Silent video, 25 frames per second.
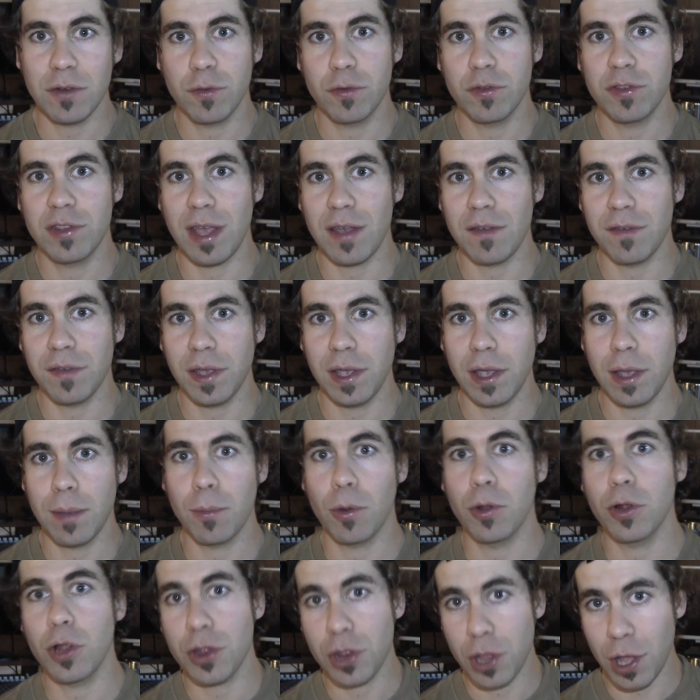Vous avez
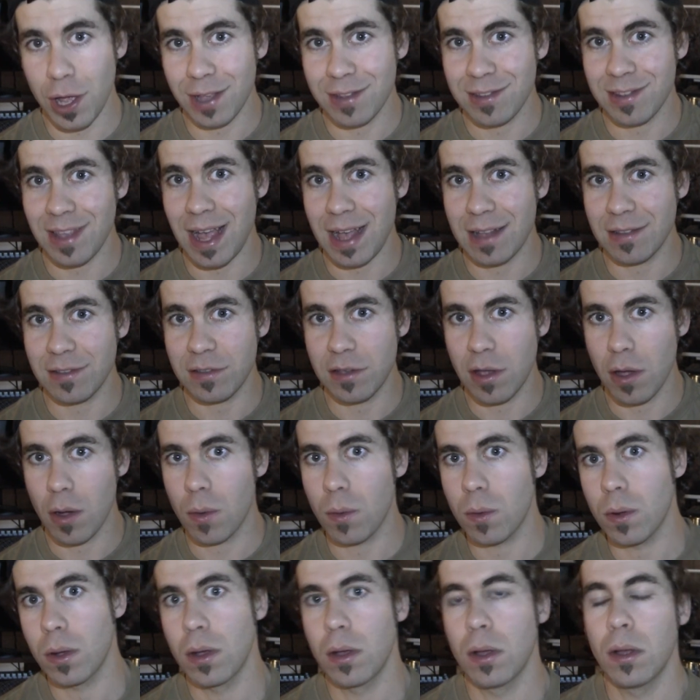mon
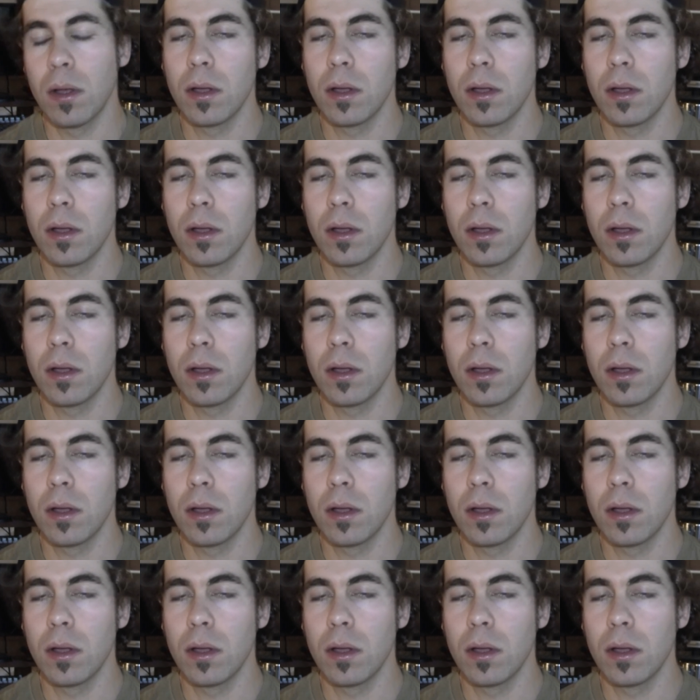autorisation.